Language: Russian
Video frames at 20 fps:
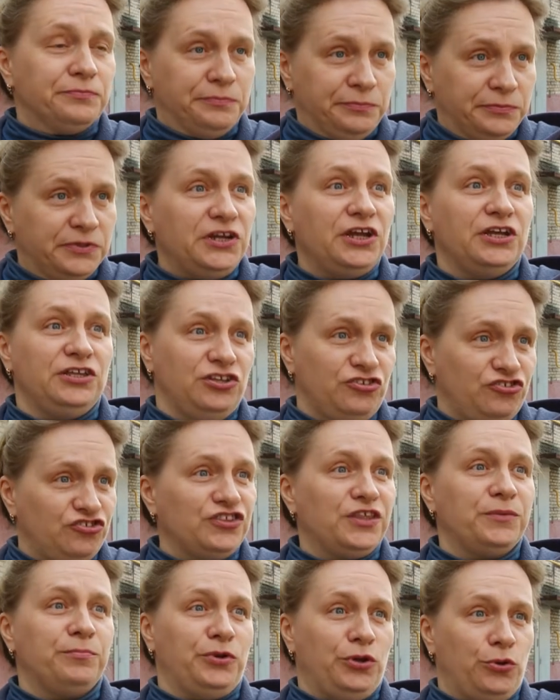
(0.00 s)

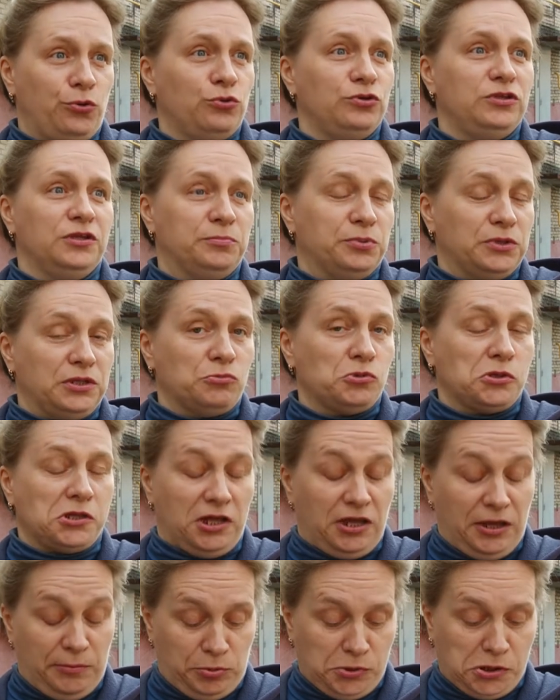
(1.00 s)
периодически приходят, потому что
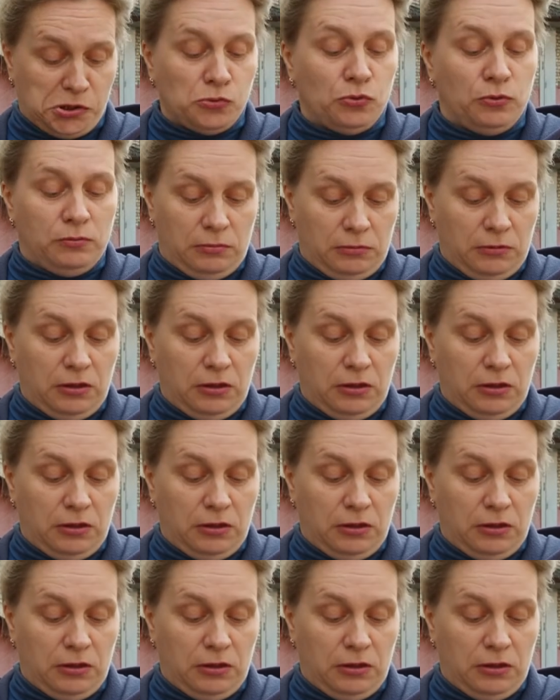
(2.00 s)
я пишу,